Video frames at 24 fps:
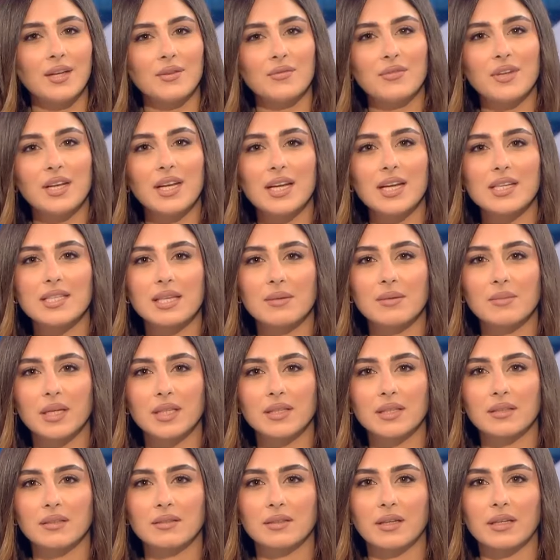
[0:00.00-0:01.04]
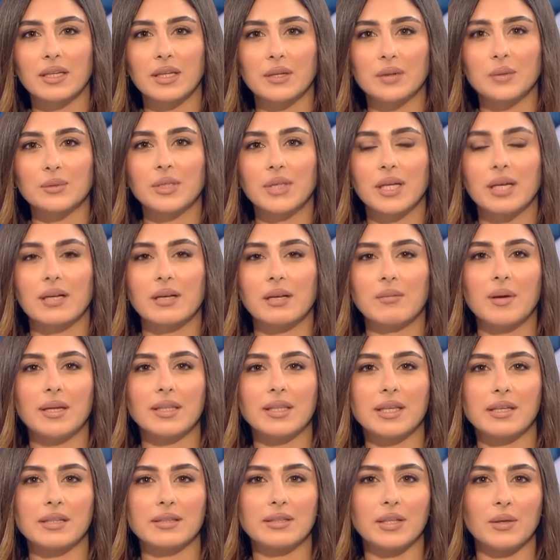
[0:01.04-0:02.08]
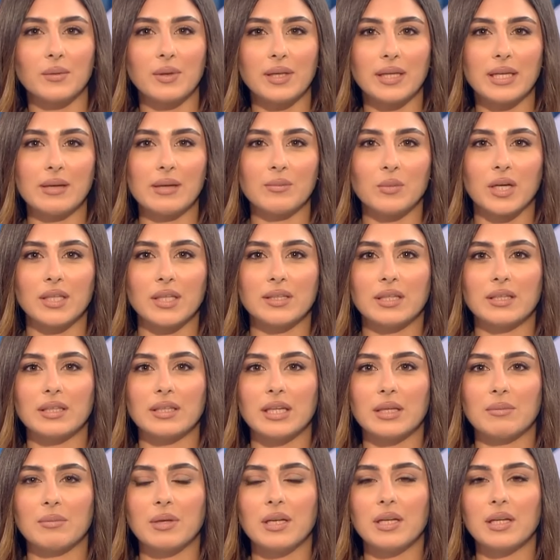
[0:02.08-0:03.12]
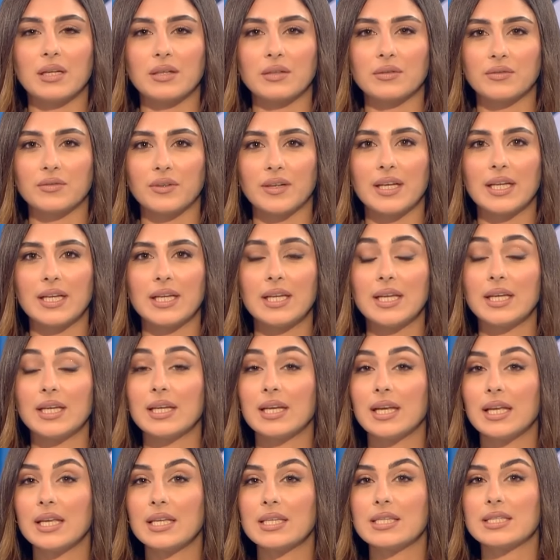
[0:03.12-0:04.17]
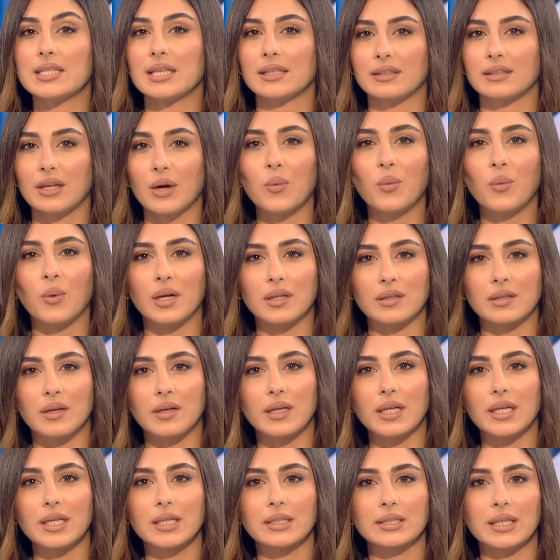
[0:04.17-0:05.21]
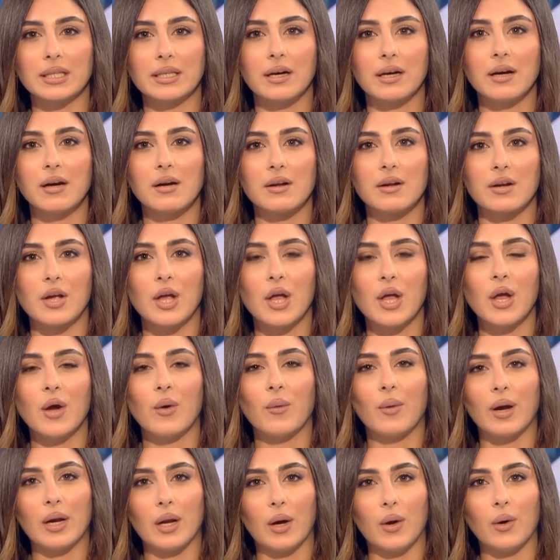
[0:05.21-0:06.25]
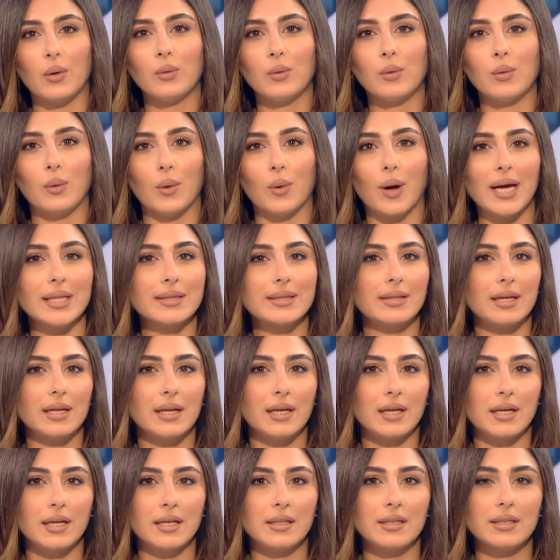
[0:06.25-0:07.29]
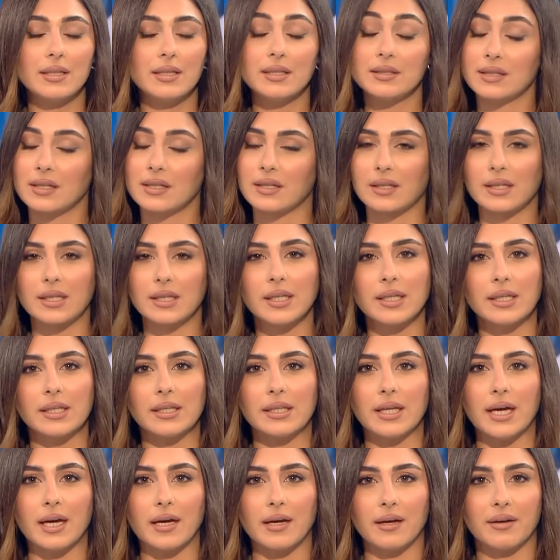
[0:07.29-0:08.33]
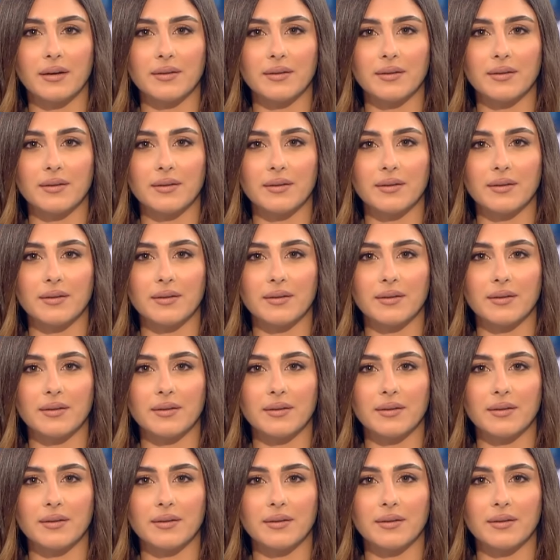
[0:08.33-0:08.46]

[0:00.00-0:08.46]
في الأزمات طريق دهر البيدر الدولية المهددة بالإقفال ليست أول طريق تنهار والحلول حتى الآن ترقيعية